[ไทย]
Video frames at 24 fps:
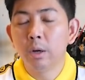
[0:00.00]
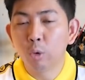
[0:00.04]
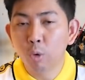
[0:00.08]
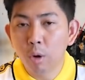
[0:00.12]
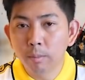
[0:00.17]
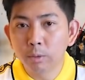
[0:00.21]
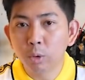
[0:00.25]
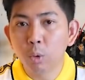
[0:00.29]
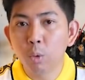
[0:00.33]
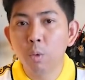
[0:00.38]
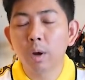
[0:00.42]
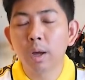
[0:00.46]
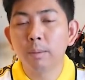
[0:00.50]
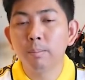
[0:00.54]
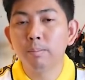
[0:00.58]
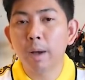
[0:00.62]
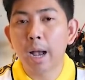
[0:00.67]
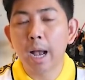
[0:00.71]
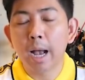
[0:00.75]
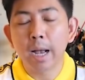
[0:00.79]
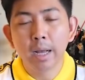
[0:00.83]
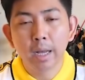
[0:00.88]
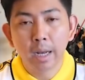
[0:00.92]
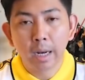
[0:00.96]
รวมตัวกัน
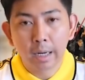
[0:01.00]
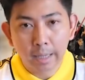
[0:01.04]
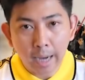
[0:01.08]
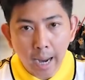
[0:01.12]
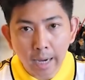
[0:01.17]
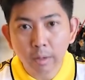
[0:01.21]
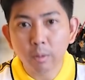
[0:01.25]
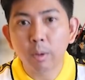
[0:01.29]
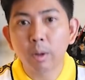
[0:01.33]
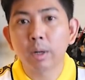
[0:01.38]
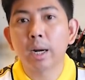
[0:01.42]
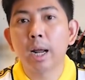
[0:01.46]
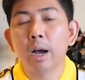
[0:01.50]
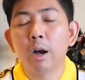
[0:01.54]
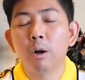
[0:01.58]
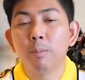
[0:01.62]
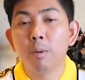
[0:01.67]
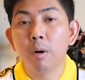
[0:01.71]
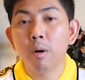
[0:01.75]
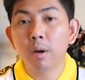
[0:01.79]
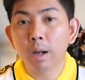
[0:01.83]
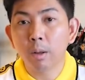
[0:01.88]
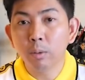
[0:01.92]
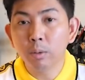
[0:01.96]
มานานกว่าเรา
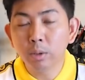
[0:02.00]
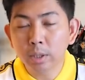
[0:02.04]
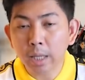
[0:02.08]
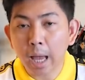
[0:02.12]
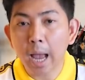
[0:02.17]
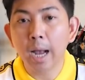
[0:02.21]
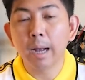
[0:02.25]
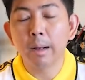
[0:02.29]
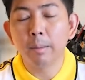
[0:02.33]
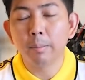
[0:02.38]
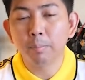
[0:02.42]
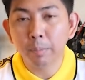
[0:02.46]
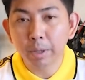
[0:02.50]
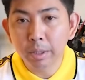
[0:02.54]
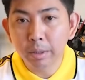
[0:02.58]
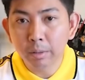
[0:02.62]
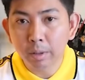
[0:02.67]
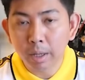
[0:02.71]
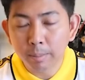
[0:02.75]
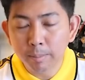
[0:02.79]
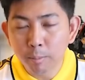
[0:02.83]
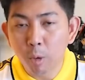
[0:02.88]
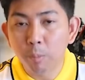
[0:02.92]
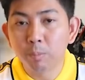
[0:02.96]
เพราะเขาสร้างเป็น
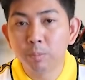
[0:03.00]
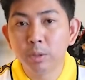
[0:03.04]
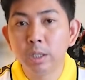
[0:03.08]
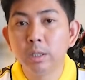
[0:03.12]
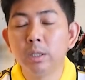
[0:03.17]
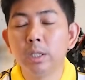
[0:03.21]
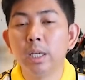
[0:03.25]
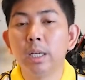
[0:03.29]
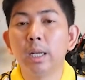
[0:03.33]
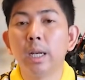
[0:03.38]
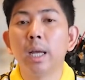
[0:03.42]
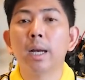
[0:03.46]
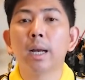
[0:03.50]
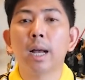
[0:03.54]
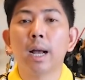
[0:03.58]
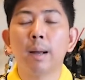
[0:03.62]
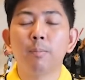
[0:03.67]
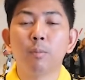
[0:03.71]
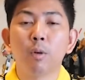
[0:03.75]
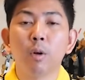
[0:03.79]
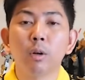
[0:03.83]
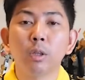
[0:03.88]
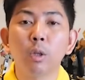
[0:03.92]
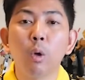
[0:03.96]
ระบบจริง ๆนะครั
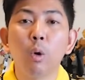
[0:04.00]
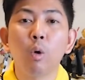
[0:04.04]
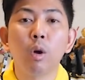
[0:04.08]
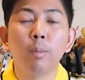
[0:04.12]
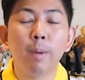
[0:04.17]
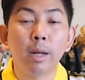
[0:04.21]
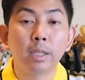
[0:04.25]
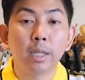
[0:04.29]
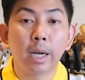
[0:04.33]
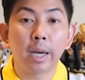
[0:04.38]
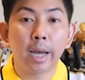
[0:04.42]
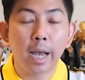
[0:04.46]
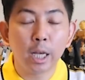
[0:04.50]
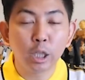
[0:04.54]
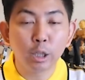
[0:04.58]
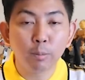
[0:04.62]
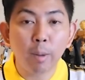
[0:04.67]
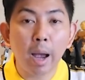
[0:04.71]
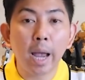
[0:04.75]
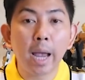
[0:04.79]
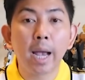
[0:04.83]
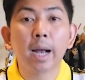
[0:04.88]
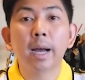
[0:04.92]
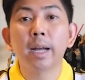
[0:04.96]
บ ก็โตขึ้นมาจาก a s
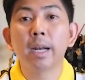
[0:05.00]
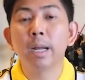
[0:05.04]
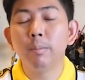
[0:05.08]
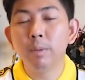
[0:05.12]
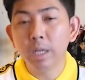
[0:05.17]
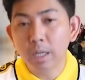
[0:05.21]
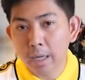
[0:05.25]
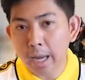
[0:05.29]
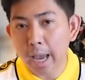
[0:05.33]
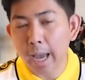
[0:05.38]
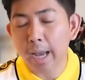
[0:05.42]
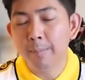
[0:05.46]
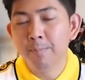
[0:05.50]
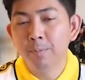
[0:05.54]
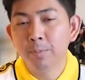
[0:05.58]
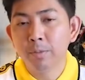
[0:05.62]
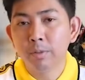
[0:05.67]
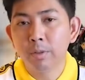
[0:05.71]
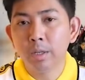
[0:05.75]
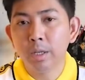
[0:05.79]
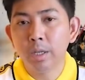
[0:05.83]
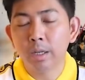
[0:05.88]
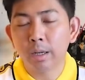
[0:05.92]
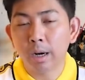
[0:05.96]
p i r e Academy นั่นแหละ
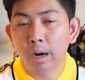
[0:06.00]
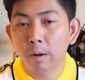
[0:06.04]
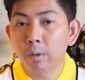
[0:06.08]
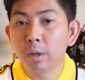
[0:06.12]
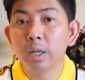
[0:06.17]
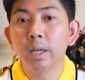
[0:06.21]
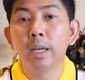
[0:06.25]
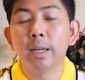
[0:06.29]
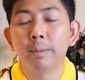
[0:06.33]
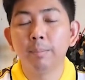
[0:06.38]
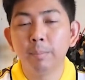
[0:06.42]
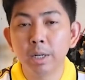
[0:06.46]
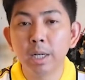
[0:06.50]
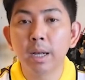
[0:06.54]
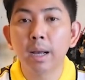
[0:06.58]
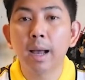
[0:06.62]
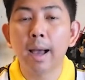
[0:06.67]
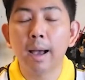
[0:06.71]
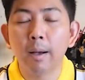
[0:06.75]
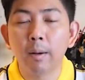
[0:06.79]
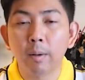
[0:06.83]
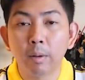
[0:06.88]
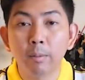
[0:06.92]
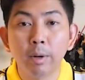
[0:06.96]
ที่เราเคยเห็นเป็น
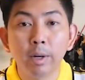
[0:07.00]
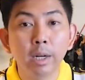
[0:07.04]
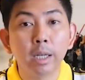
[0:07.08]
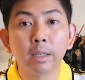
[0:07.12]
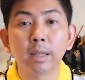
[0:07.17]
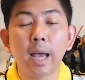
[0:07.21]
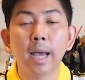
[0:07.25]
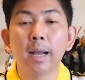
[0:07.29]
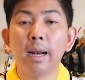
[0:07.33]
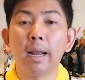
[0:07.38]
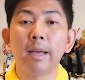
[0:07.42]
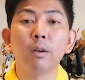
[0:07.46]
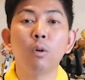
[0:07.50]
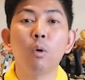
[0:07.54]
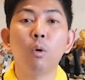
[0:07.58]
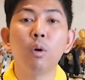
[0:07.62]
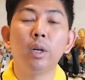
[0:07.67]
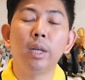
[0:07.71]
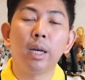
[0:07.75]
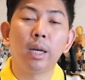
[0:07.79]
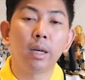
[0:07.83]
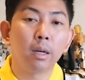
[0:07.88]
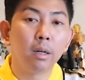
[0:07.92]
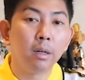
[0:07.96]
ข่าวกันว่าเด็กไทยหลายคน
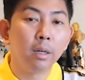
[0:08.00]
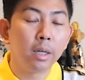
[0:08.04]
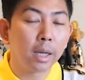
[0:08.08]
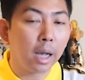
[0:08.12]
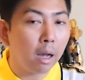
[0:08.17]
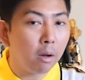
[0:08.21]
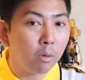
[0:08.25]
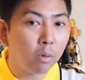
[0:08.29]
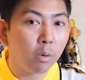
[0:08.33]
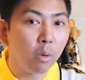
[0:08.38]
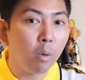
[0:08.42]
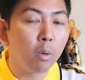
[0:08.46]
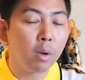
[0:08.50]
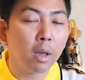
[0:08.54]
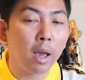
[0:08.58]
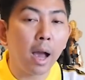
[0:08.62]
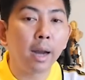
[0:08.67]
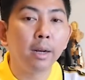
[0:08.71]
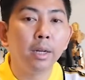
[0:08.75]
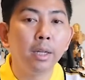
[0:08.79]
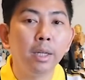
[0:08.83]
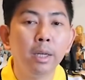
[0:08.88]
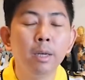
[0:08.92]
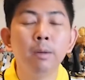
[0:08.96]
เนี่ยเคยเข้าโครงกา
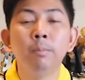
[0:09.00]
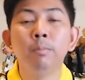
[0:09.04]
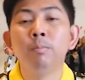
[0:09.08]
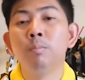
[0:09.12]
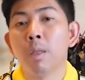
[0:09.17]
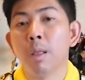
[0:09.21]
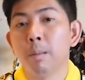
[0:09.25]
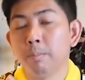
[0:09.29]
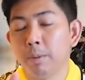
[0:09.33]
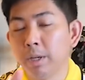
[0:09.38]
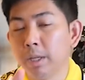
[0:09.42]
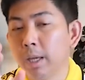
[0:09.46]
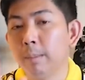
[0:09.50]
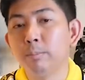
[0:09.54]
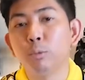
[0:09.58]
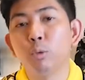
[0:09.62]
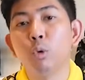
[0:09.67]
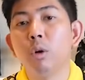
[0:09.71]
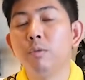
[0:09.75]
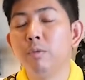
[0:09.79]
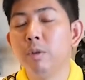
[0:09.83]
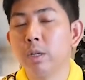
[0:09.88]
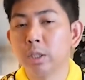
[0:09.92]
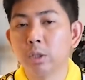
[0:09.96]
รนี้ ไปเก็บ
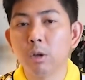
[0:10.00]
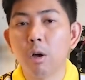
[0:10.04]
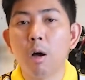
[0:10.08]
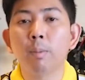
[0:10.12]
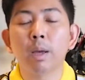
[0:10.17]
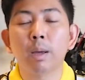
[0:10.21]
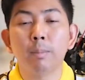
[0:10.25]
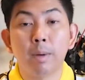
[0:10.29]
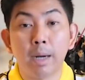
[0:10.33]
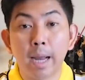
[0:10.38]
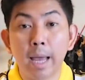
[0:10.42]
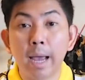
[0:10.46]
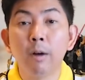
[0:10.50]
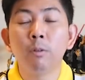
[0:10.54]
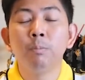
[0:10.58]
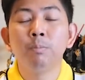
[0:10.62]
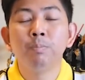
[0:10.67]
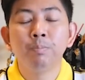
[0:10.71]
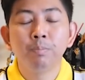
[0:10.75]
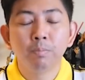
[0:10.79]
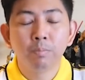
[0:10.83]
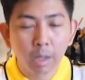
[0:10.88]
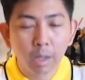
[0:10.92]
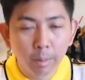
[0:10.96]
ตัวฝึกซ้อมกันมาแล้ว
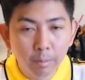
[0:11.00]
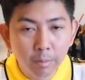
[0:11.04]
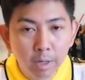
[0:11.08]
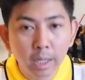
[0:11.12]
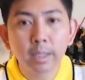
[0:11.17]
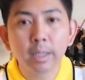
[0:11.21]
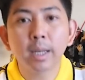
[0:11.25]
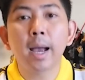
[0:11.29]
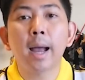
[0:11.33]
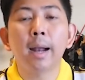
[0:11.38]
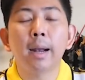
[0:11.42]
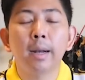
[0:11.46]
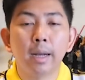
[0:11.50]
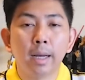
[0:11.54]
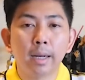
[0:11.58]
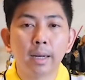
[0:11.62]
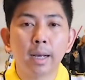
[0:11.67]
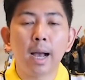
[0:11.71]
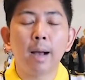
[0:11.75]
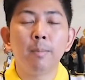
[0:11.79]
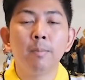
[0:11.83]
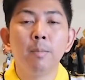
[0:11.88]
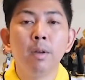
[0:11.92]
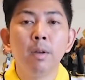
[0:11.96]
เหมือนกันนะ
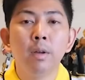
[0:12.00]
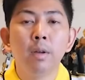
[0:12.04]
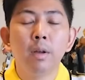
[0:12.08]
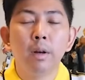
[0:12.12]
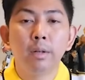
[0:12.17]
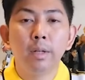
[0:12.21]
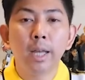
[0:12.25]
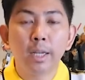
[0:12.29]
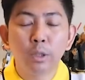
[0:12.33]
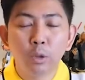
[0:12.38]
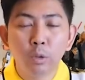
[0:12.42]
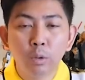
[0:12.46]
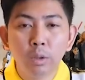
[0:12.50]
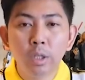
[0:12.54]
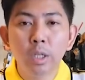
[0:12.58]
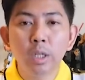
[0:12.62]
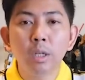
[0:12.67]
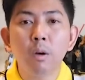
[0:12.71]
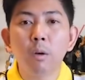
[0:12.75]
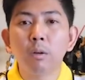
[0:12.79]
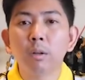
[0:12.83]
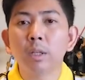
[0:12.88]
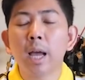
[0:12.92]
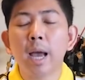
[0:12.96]
ครับ เด็กชุดนี้
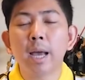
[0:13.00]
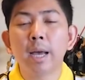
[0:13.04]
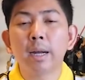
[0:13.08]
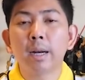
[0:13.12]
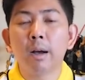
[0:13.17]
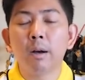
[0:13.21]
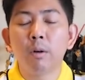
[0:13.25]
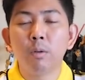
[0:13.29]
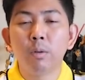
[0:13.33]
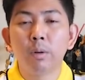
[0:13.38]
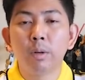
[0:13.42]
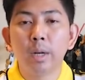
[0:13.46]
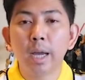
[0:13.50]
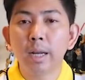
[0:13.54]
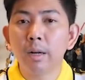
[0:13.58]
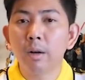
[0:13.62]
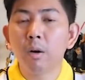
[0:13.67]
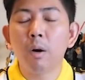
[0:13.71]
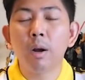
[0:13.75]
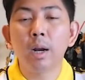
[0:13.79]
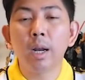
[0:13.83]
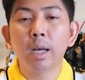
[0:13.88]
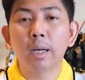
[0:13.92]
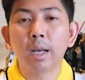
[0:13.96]
ของไทยเราแน่น
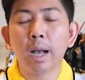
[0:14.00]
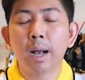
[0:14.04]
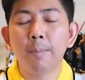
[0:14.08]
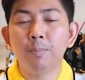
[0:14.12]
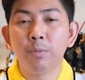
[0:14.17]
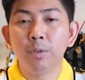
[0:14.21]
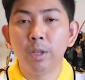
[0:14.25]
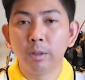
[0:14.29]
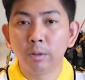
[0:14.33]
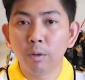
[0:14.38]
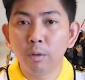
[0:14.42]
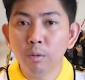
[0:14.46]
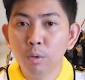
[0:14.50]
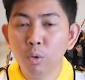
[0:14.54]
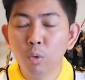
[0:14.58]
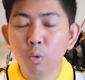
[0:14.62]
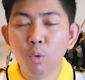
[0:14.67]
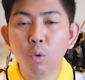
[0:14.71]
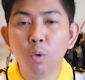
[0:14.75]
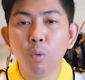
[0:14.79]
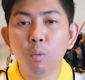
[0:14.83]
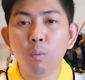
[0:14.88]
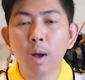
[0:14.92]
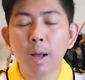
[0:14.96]
อนแหละครับ เดี๋ยวต้องดู
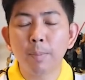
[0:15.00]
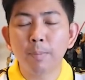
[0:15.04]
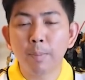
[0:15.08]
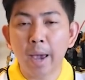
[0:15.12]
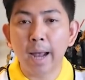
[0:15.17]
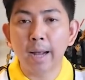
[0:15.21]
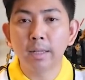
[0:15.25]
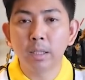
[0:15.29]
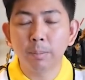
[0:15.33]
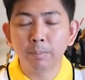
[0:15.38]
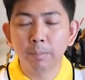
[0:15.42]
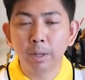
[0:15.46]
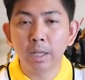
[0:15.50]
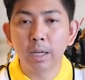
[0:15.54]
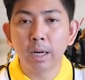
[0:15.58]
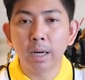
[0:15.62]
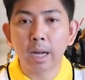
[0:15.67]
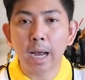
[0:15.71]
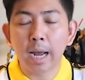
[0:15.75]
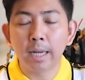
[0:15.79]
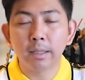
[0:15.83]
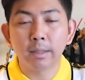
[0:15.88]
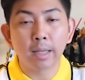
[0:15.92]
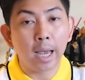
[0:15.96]
ว่าแผนจะเป็นยัง
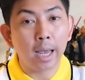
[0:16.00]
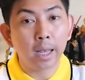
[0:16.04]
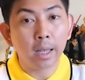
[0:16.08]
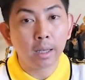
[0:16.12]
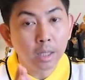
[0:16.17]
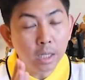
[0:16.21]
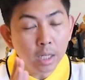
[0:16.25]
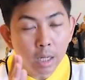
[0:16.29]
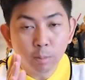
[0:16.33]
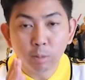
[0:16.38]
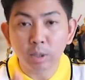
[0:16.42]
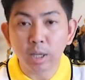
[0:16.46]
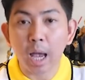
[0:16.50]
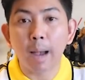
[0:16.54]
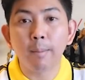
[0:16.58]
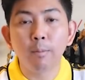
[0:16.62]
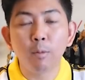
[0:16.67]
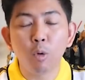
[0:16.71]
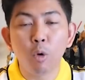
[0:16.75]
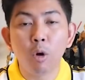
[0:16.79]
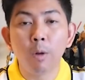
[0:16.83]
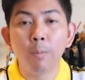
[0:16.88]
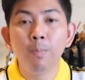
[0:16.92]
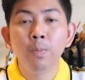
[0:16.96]
ไงแต่
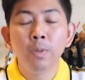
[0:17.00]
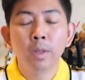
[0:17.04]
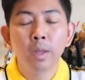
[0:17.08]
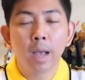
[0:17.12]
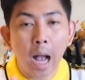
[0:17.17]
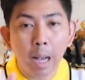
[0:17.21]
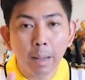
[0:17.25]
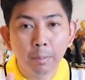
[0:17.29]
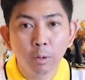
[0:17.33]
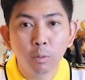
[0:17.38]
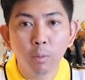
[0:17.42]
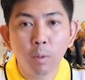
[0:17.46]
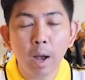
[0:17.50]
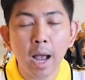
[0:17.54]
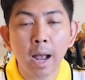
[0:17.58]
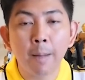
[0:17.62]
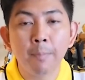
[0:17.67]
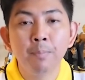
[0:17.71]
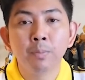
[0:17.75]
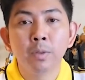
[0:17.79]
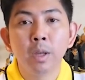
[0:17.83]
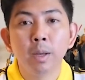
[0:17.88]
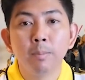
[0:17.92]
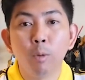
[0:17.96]
23 คนเอาเป็นว่า
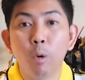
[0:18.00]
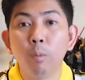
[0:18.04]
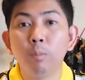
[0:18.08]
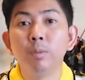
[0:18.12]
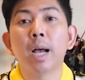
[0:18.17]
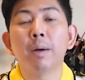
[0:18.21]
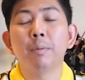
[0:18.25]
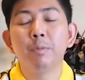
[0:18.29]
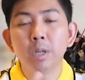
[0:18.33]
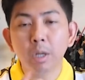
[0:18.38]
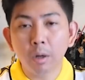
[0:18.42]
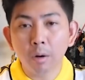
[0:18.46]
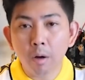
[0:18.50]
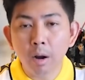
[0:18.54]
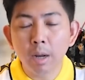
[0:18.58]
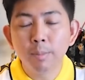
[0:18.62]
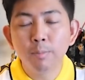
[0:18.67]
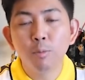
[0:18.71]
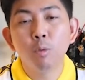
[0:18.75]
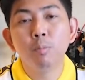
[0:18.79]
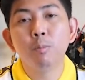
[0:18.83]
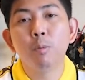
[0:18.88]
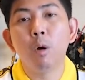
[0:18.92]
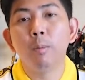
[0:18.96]
ผมอยากวิเคราะห์ใน
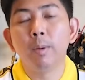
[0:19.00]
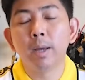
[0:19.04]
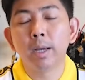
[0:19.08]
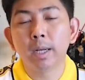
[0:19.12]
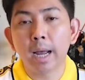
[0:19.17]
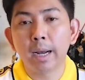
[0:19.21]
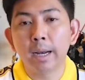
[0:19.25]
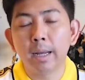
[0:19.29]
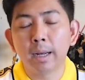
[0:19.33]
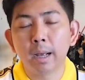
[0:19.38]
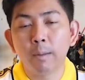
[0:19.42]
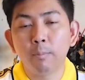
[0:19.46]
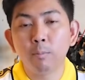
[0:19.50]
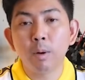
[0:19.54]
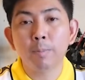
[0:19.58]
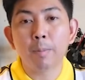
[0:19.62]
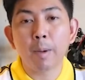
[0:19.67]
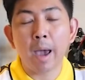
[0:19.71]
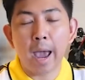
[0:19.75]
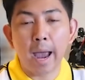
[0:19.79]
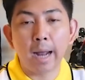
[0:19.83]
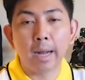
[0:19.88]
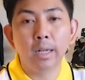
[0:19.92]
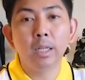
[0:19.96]
มุมผมแล้วกันนะครับว่า
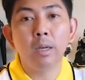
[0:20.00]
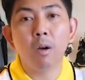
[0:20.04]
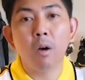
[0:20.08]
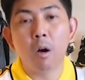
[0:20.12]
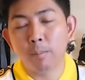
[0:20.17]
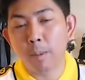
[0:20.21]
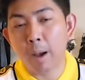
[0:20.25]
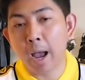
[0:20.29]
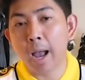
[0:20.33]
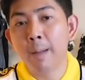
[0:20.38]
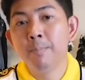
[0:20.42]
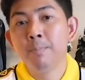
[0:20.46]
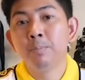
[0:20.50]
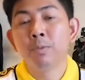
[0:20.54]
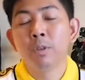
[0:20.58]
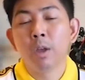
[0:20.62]
แผนที่ออกมา